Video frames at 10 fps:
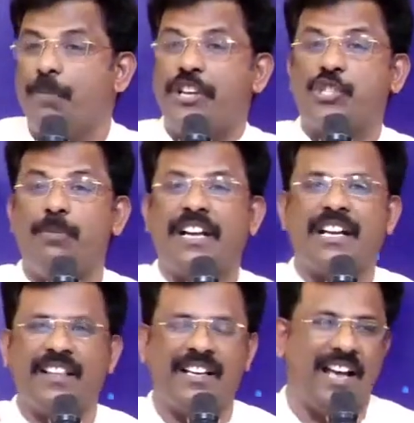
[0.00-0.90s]
சுமை
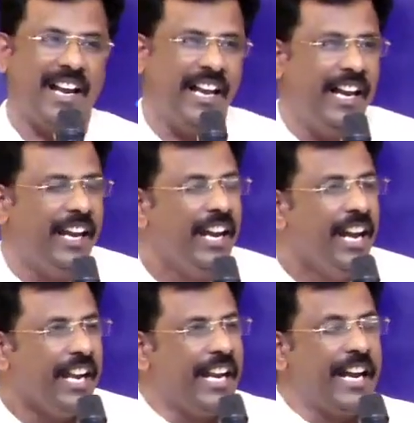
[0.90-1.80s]
சுமக்கிறதுனாலே
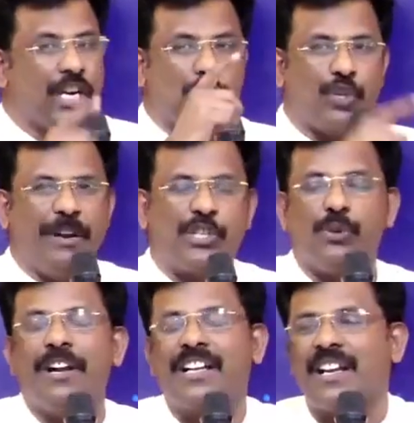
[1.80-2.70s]
நீங்கள் சுமை
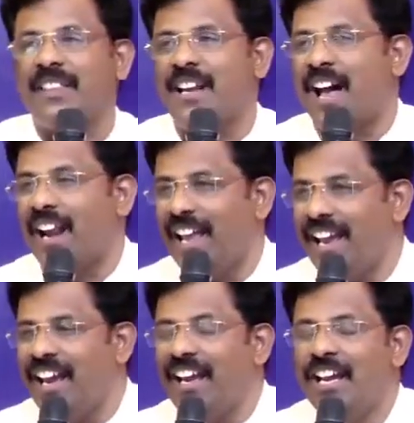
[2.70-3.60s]
சுமக்கிறதுனாலே
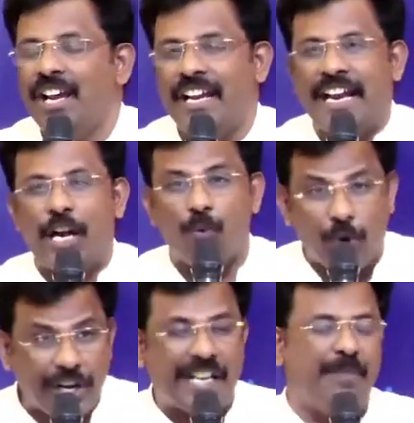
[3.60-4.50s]
நீங்கள்
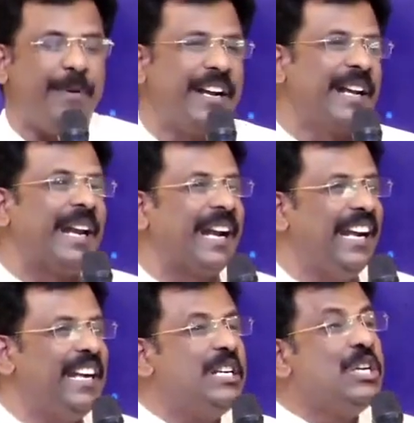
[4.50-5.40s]

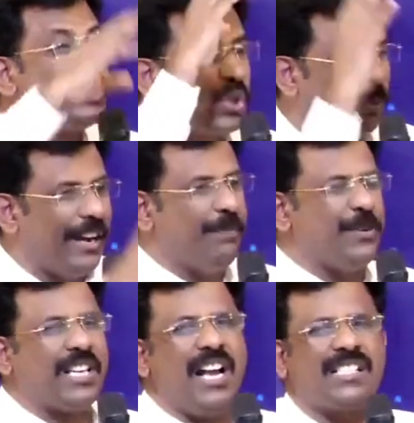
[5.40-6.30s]
ஒடுக்கப்படுகிறீர்கள் சுமை
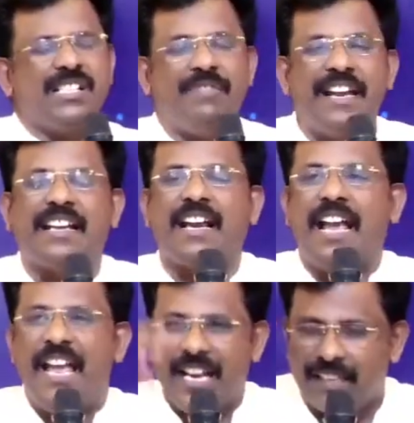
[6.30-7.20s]
பிசாசு வைக்கிற
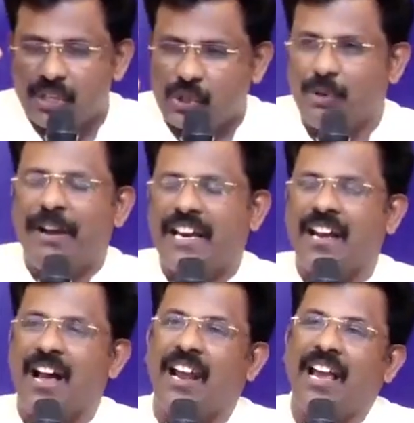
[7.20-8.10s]
இந்த
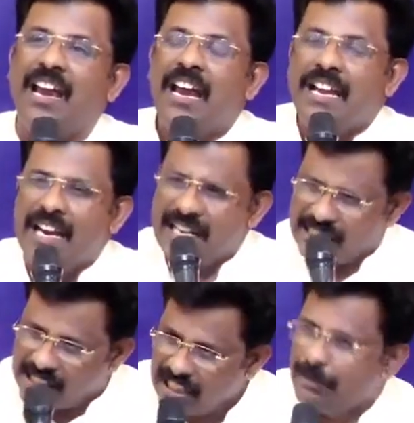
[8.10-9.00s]
சுமையினாலே நீங்கள்
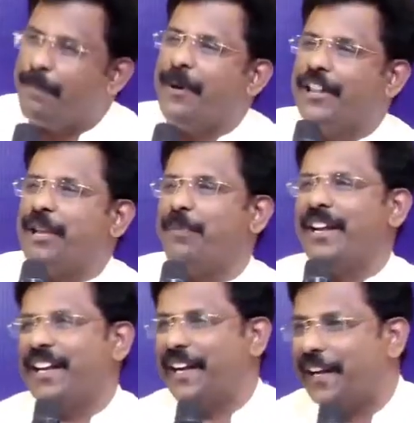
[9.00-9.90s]

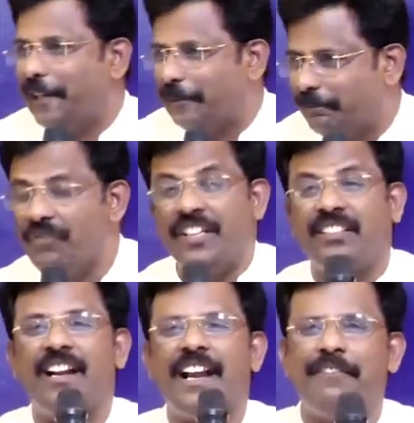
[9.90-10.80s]
சிறுமைப்படுத்தப்படுகிறீர்கள்
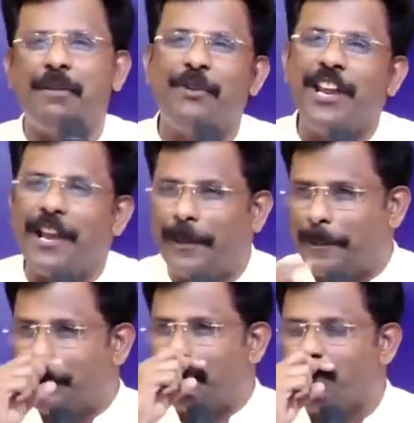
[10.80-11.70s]
விருத்தி அடையவே
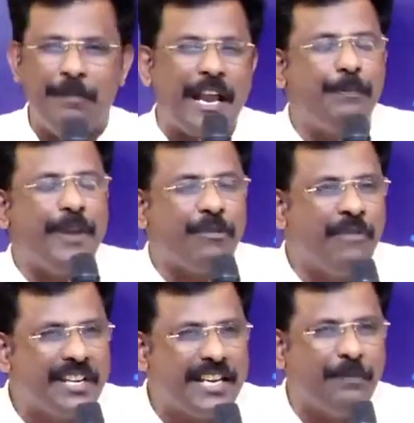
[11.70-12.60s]
முடியாது மிகப்பெரிய
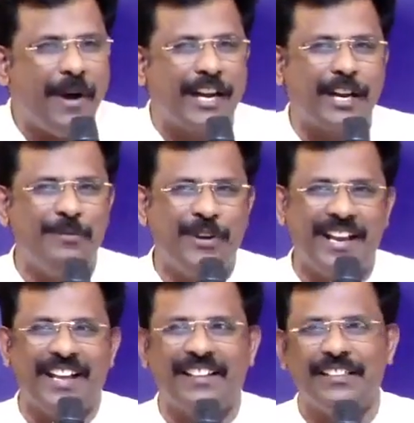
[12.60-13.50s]
வெற்றியை பார்க்க
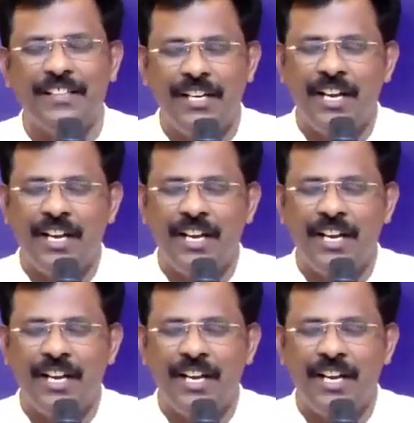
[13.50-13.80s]
முடியாது